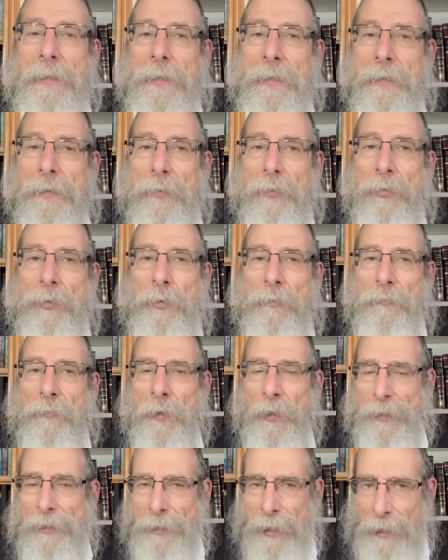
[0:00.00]
Nous devons
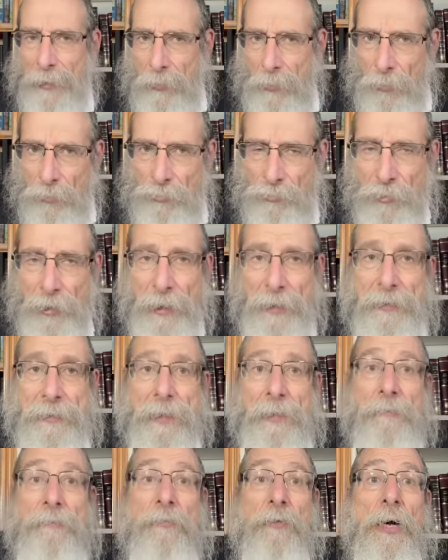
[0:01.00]
être accrochés à
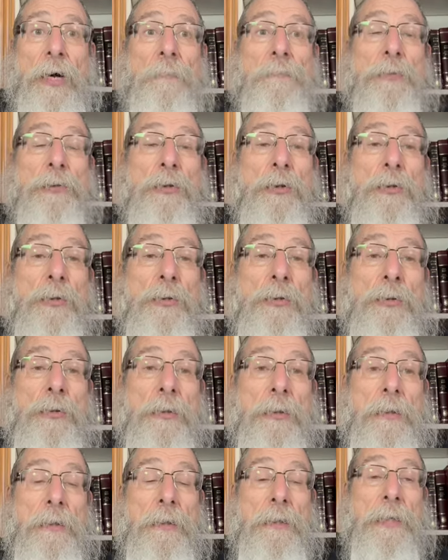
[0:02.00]
cette foi absolue
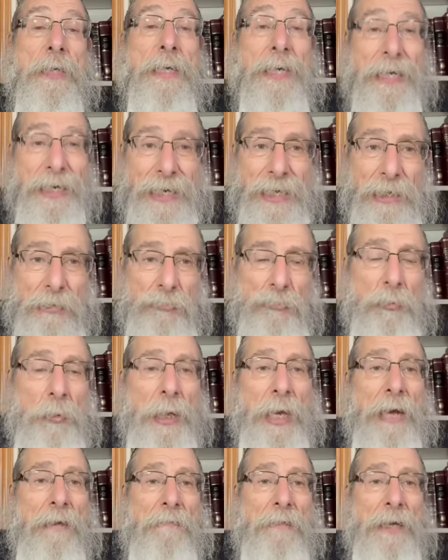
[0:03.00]
et
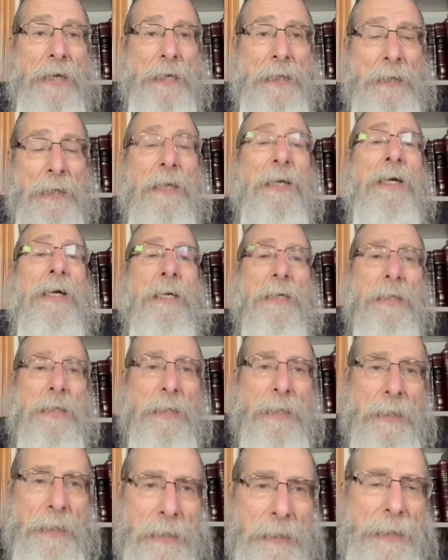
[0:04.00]
réjouir avec
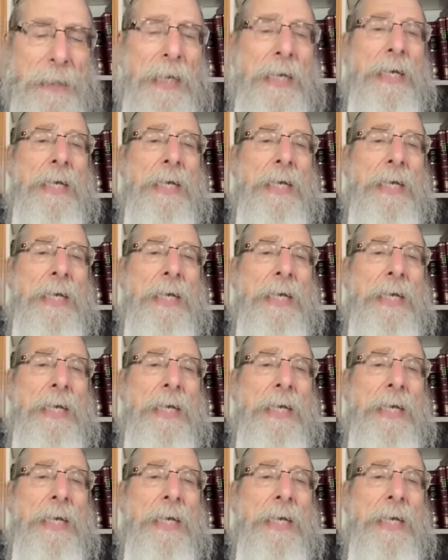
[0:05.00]
Kehine